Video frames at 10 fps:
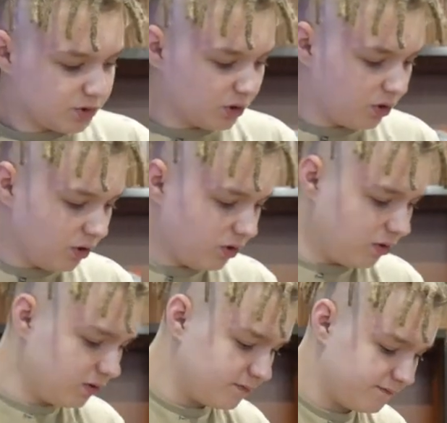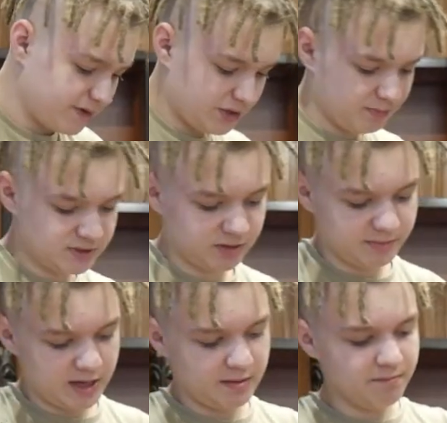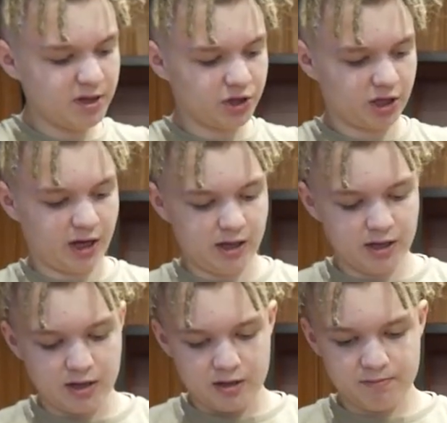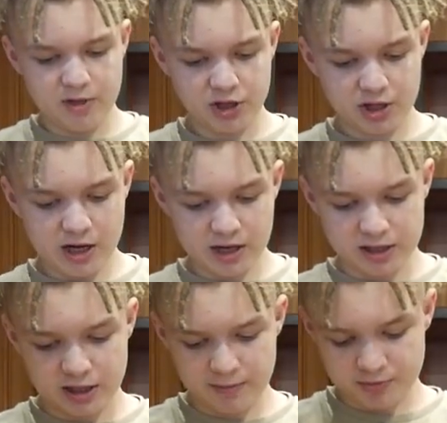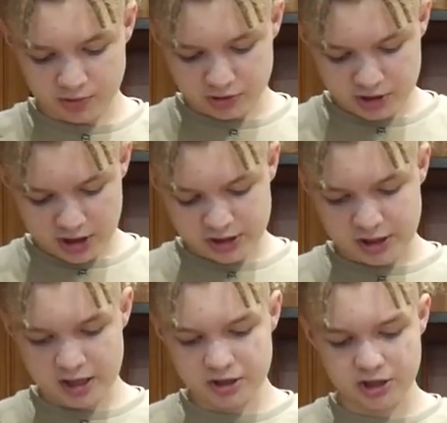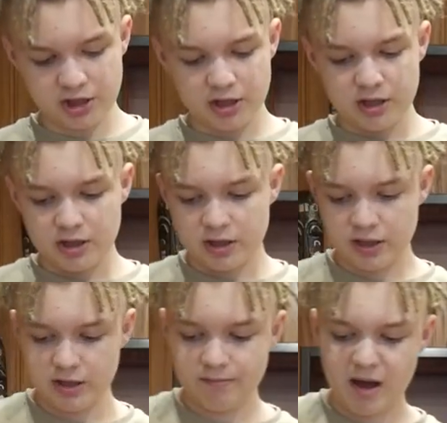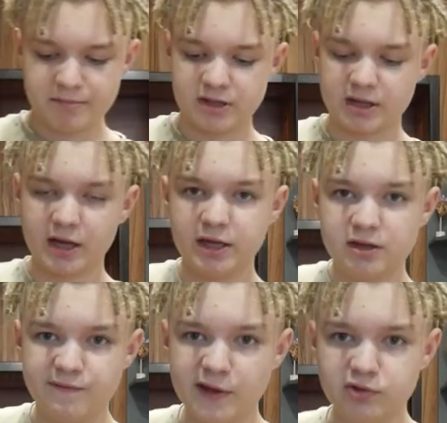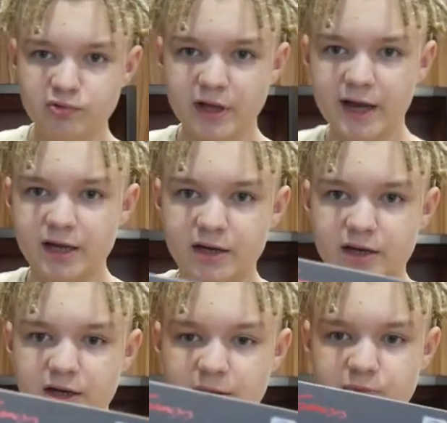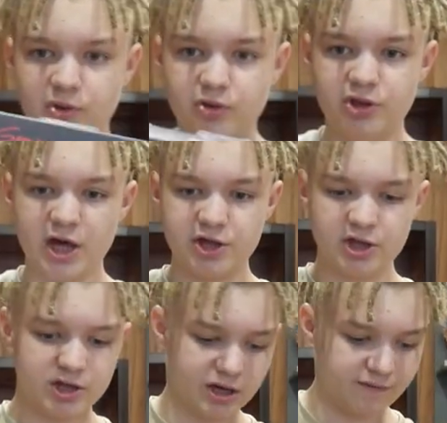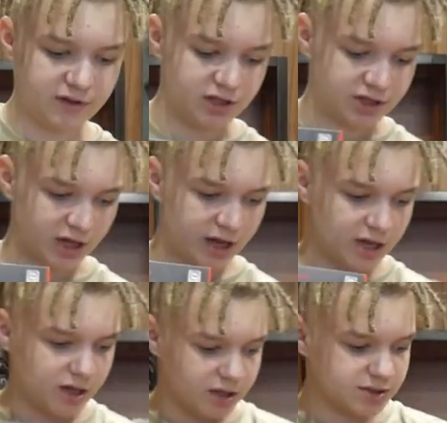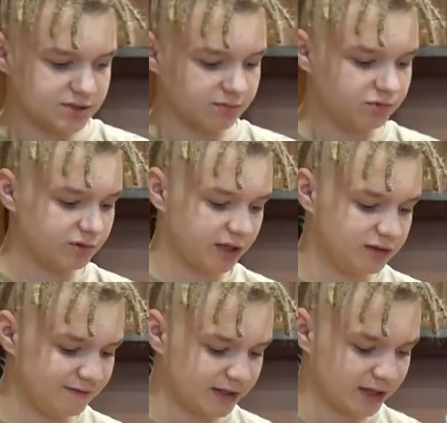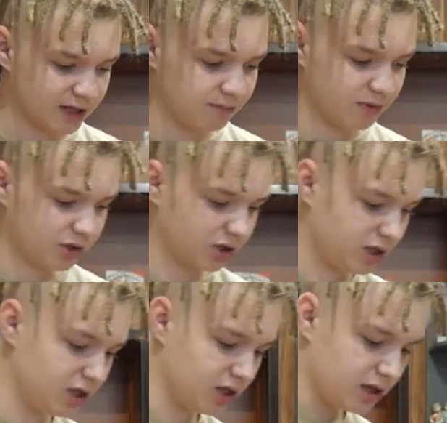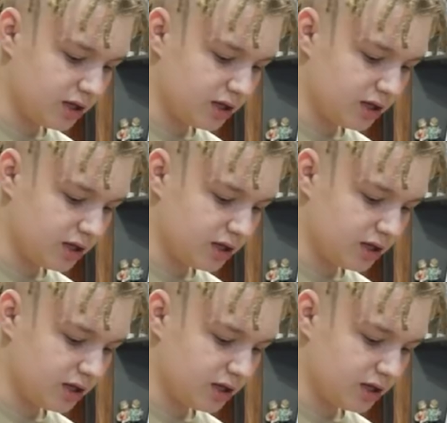to weźmy sobie myszka. Myszka Krypton 10, yy, e, mam takie dwie tutaj, Krypton 10 jak widzicie, są tutaj dwie takie myszki,